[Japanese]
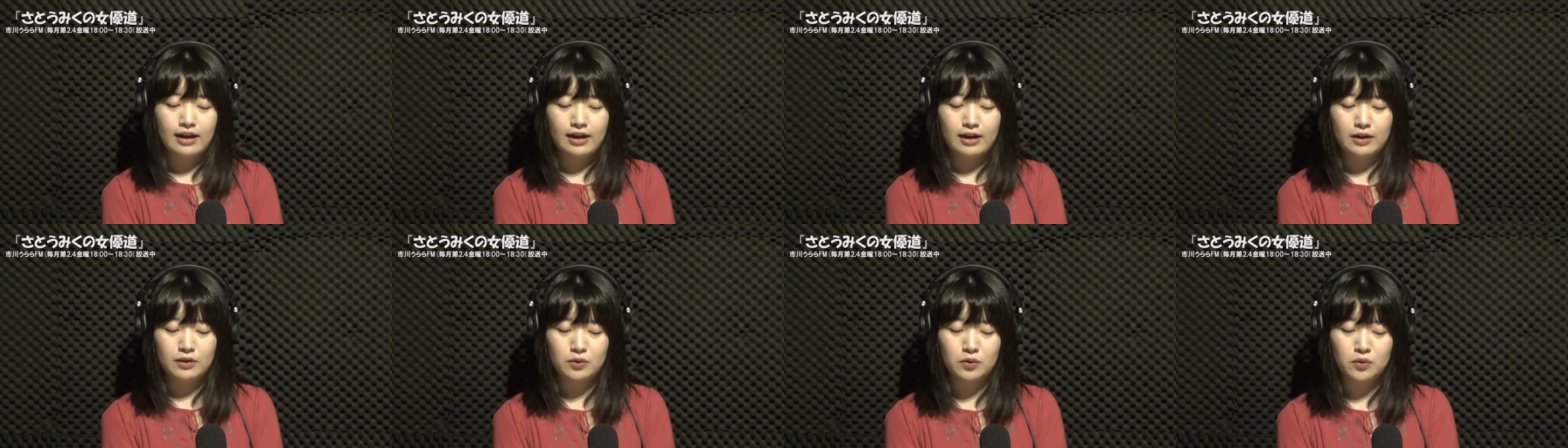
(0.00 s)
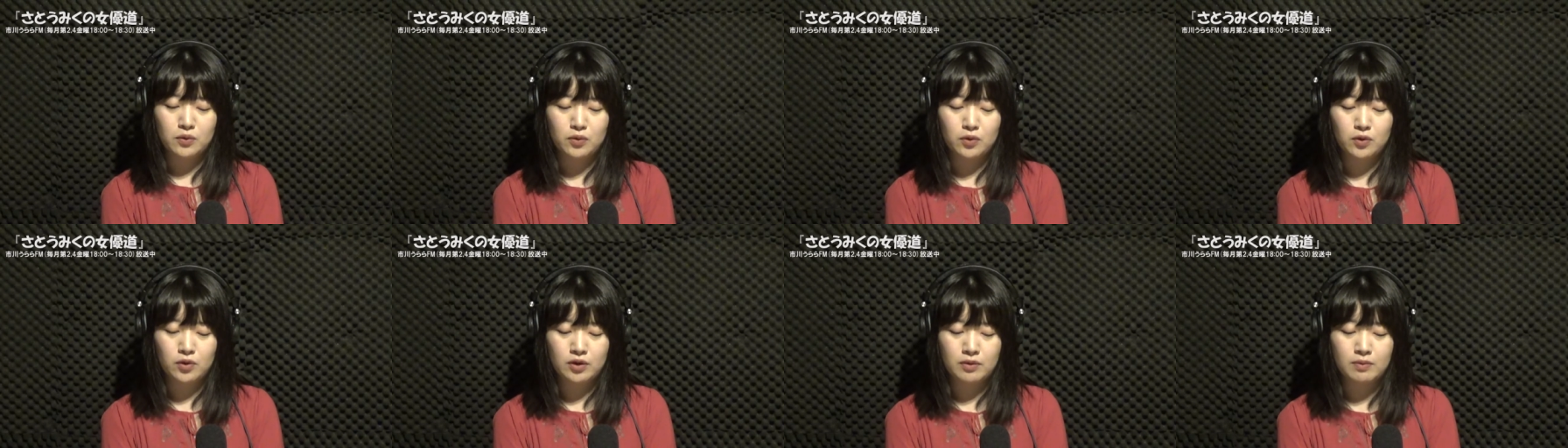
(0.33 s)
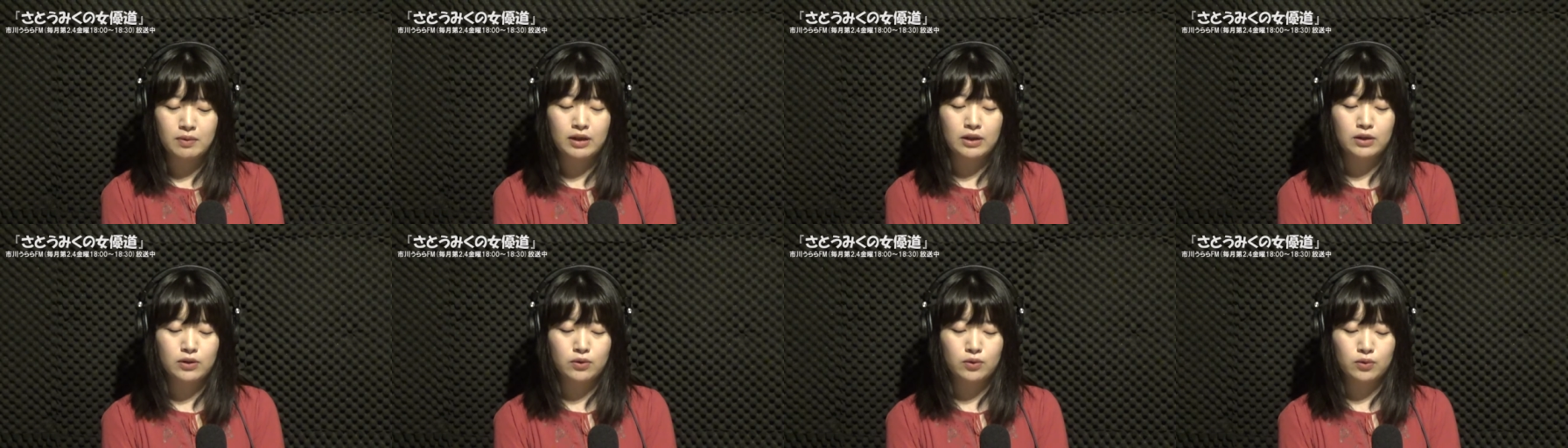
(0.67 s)
あの
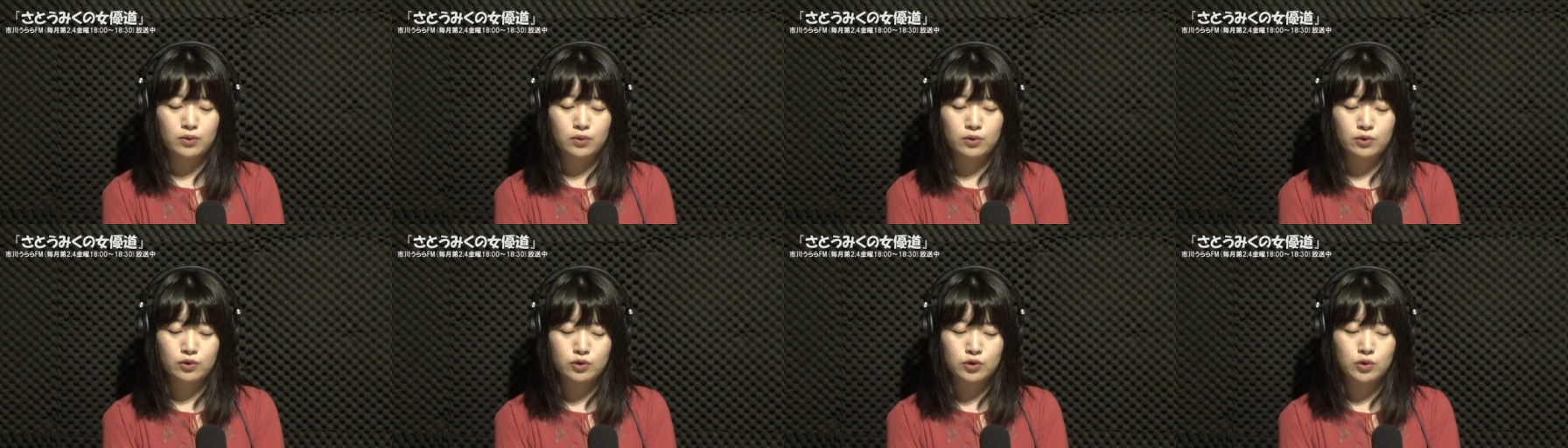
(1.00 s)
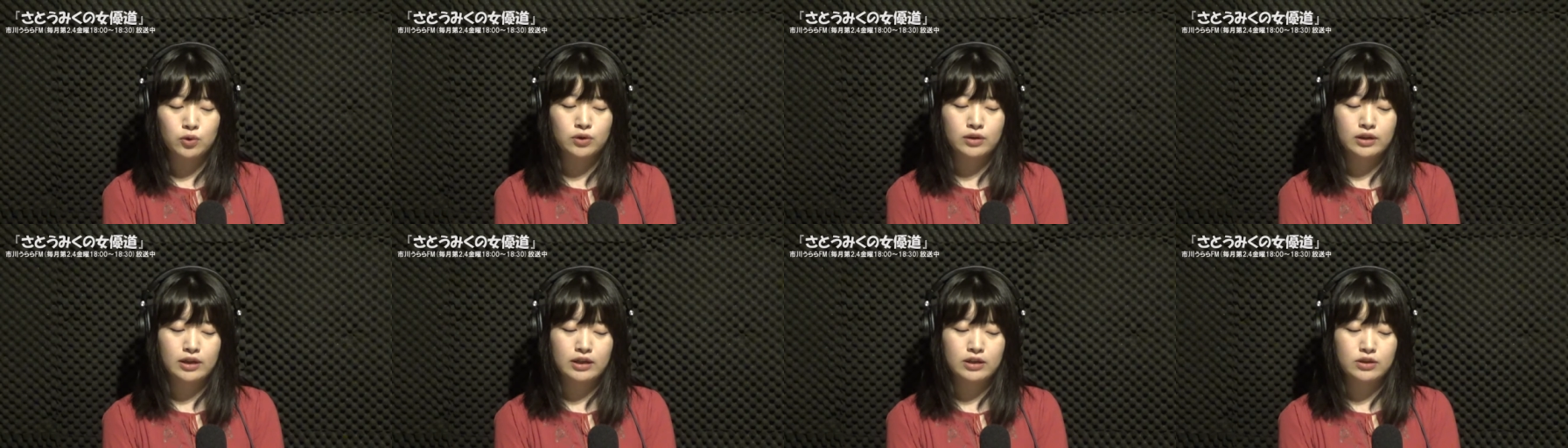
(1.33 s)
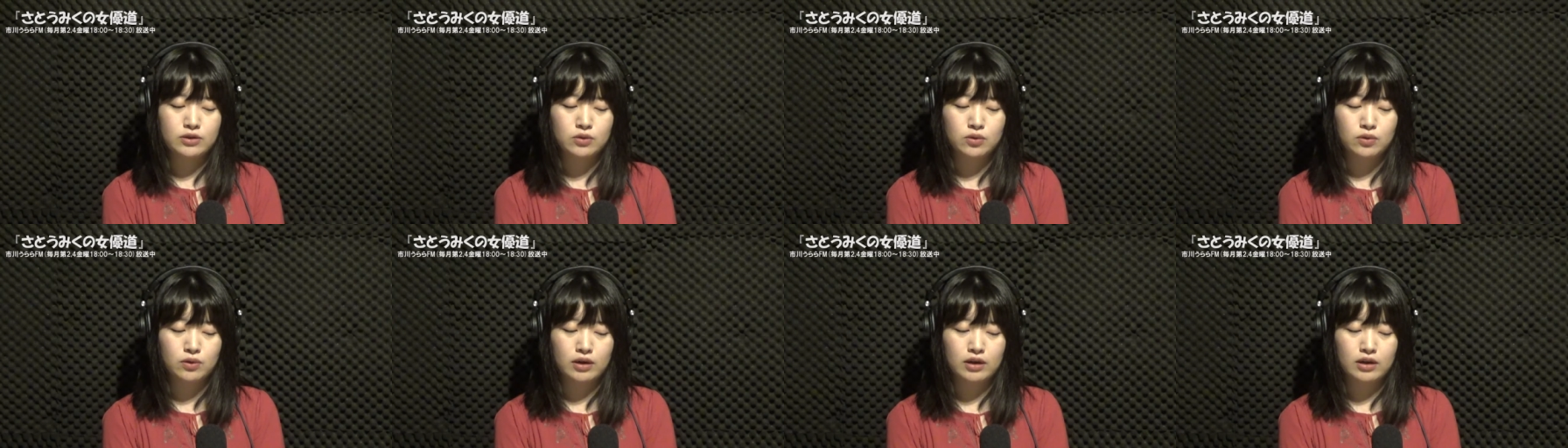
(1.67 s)
イベントの招待
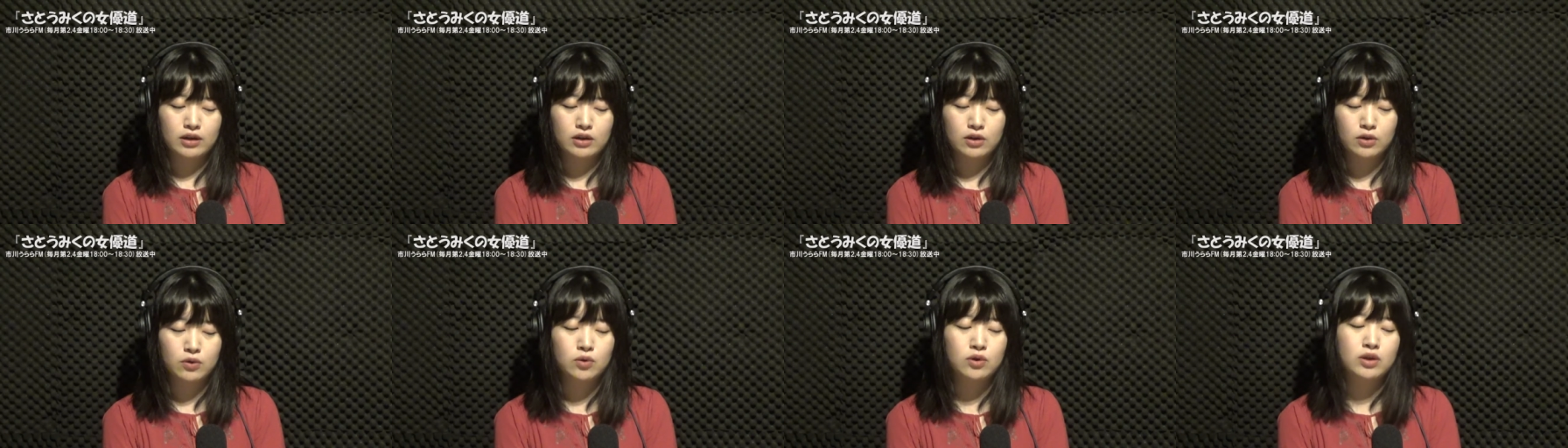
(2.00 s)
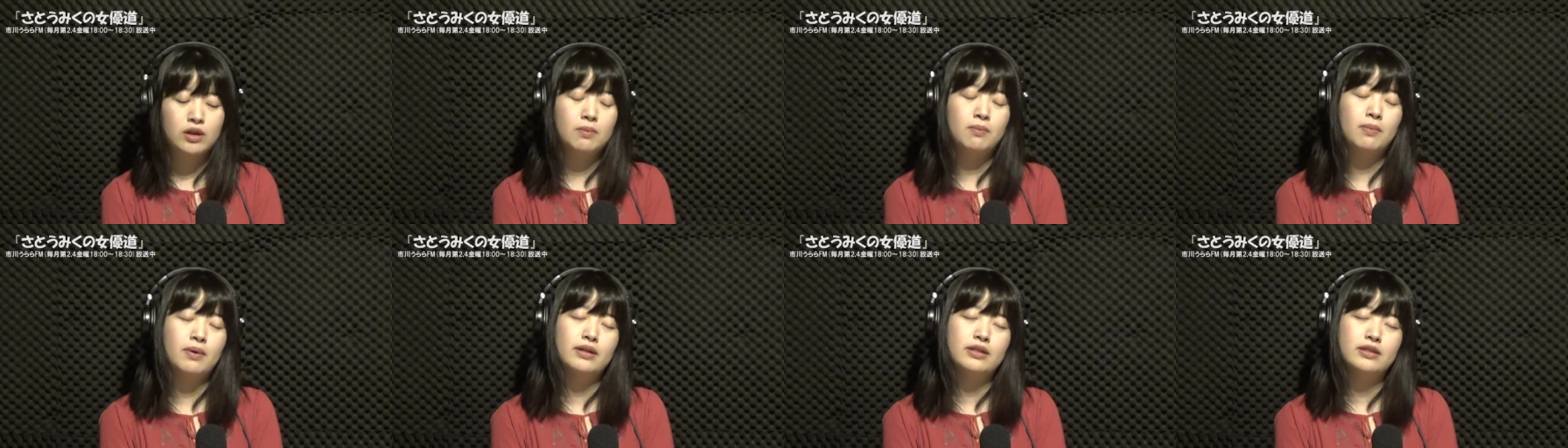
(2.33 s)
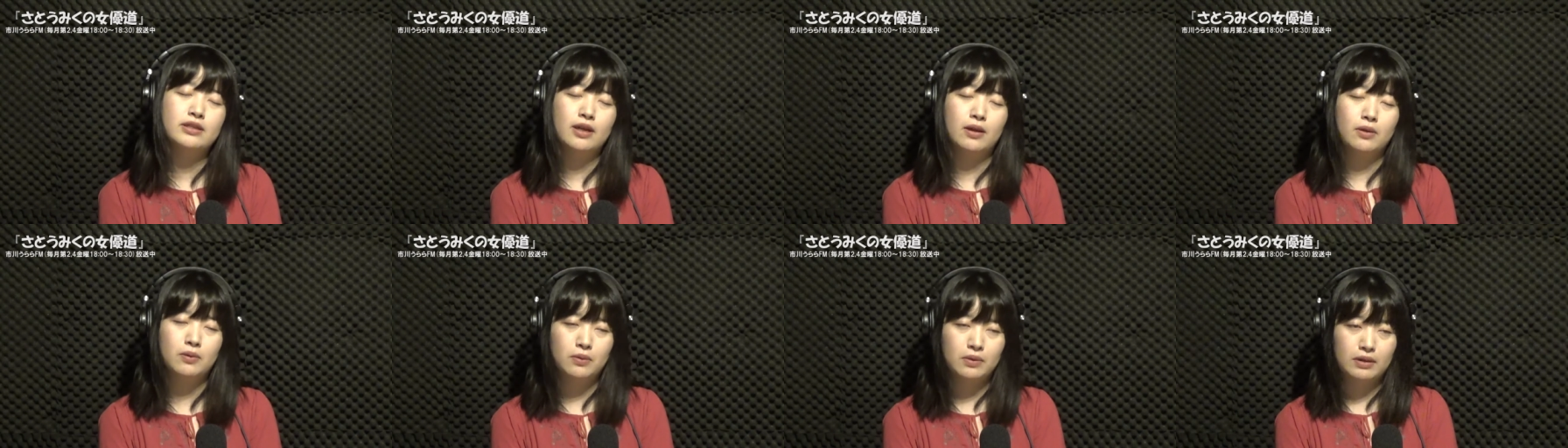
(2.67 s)
状が届きま
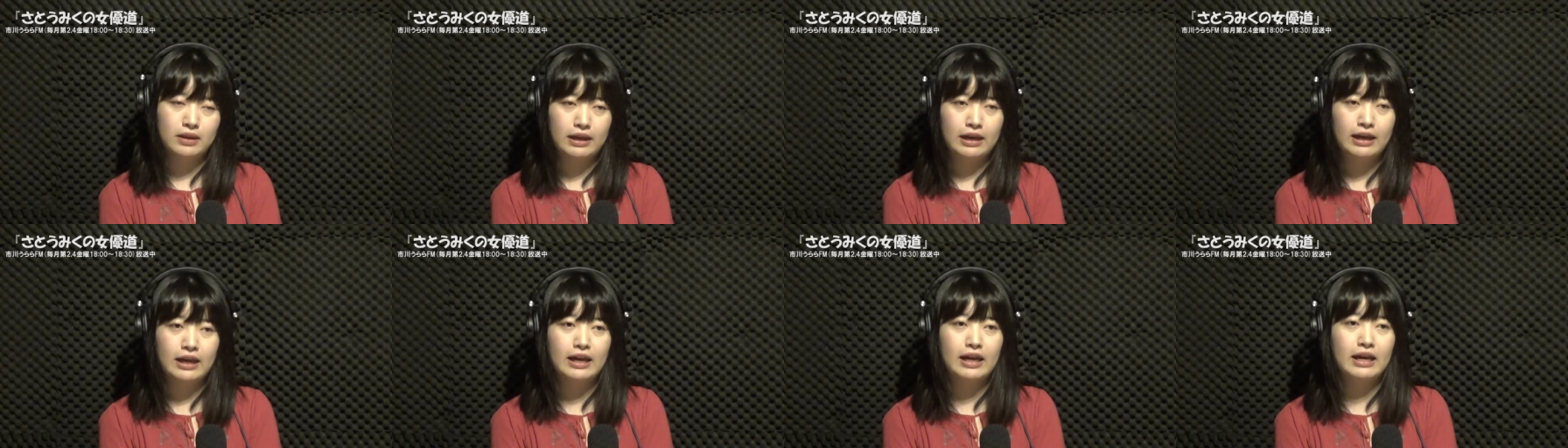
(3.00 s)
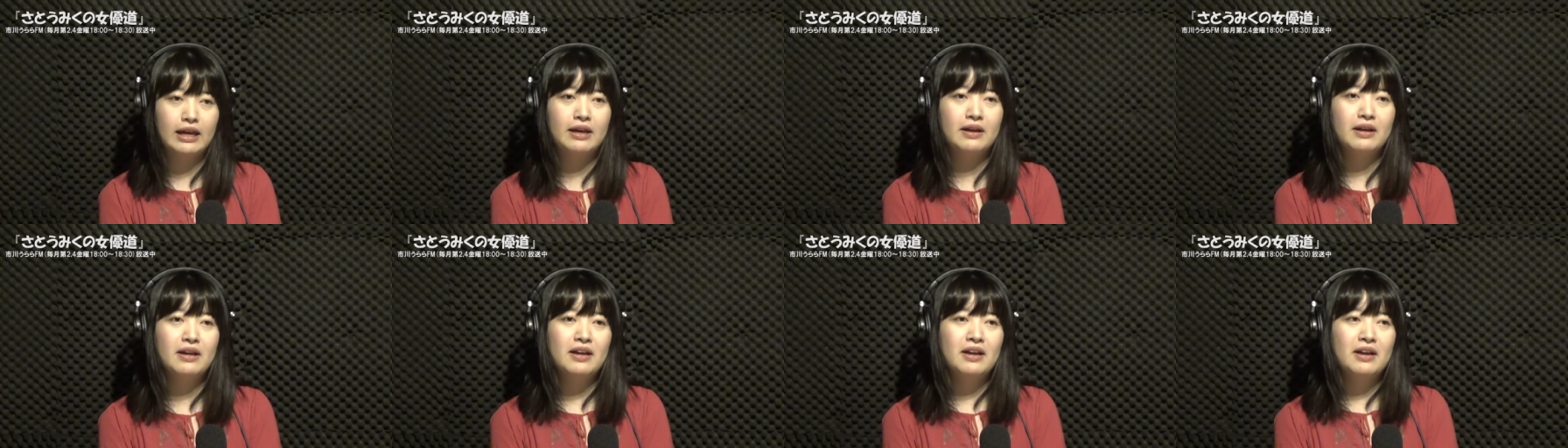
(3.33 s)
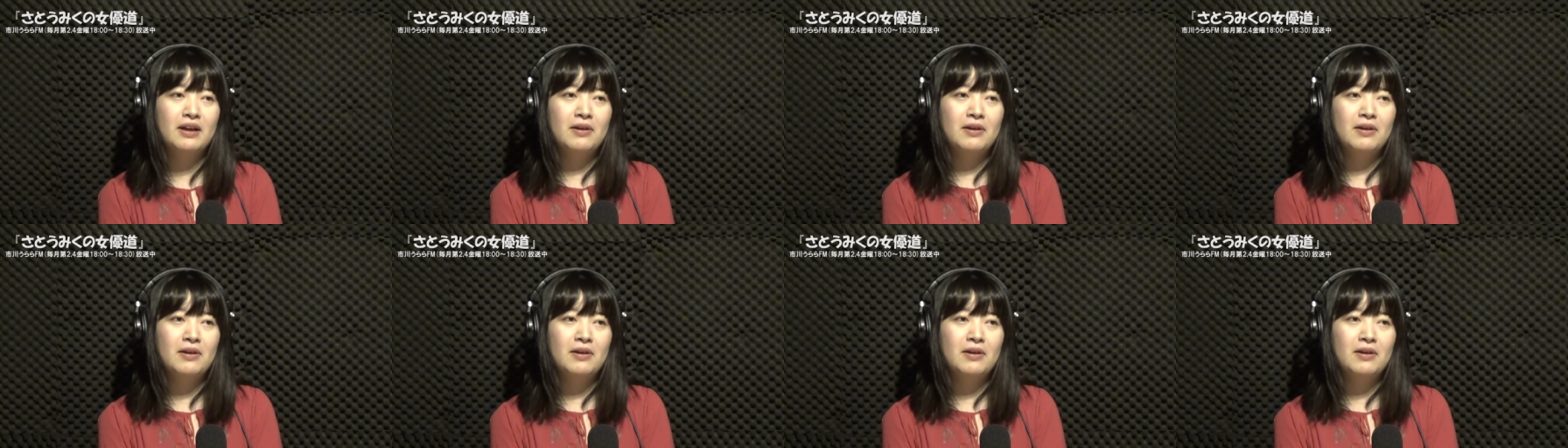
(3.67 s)
したので